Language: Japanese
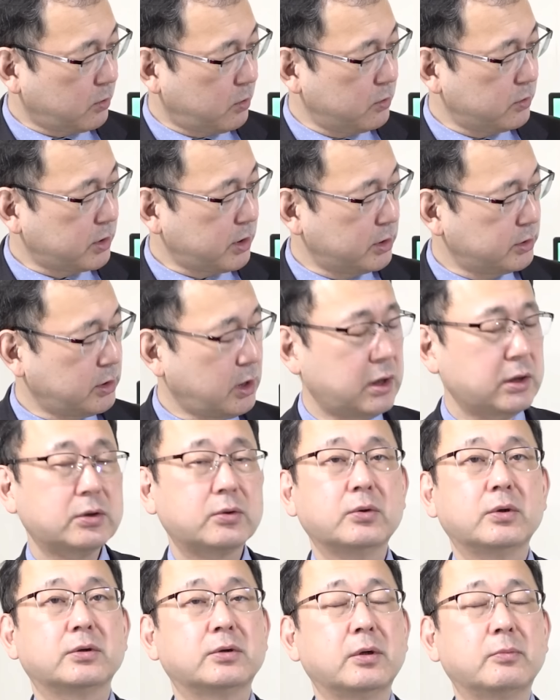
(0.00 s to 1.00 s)
今回なん
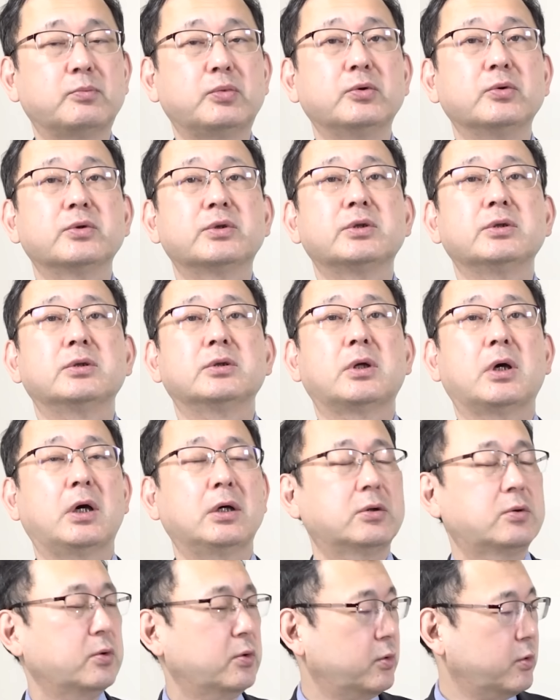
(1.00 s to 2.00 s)
とですね、プーチン
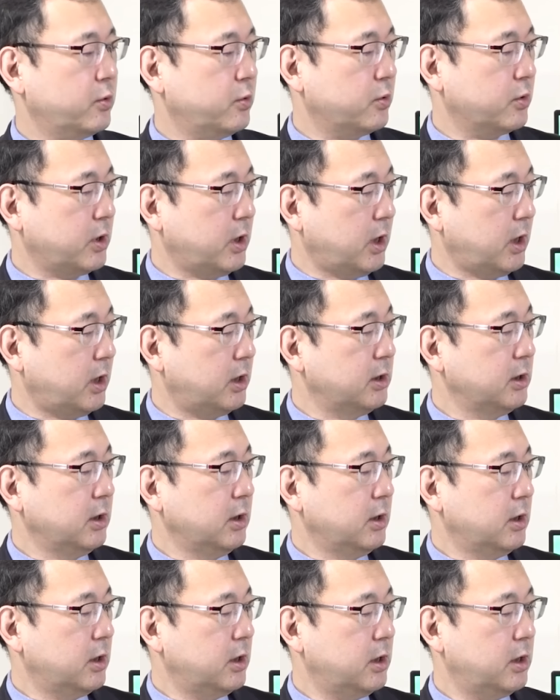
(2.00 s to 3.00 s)
大統領が、
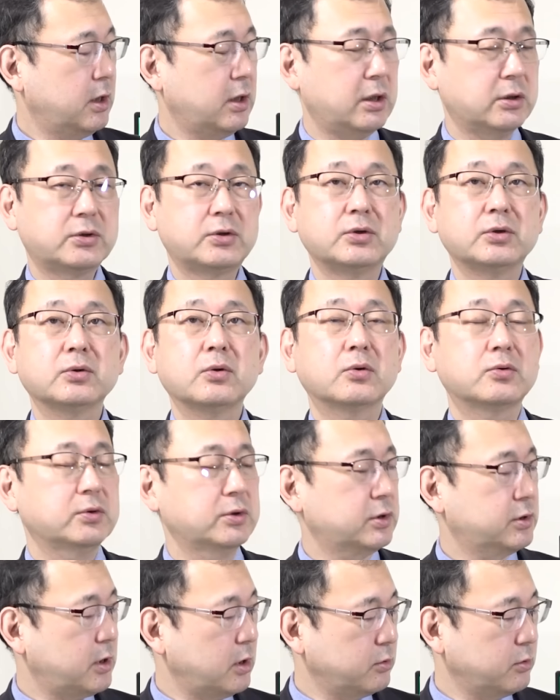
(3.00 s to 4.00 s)
えー、中国
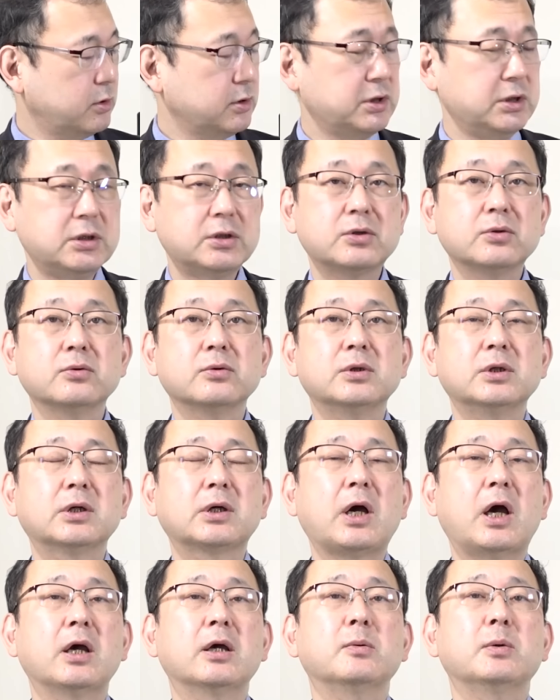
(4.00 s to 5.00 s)
に来たのが22
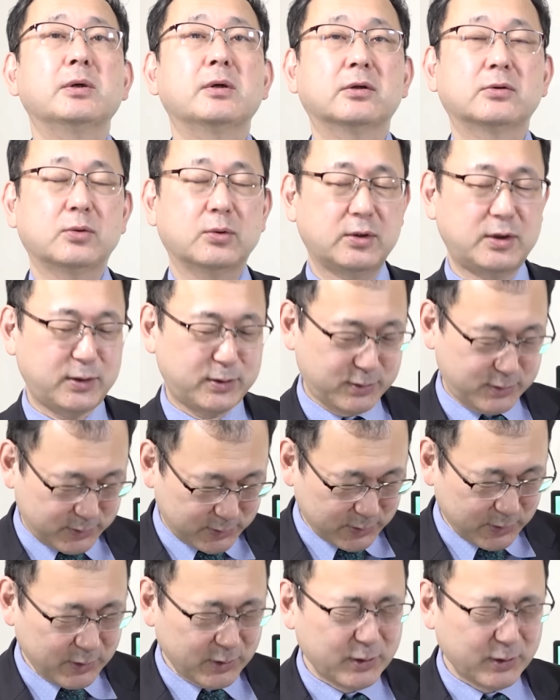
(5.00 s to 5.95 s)
回目だそうです。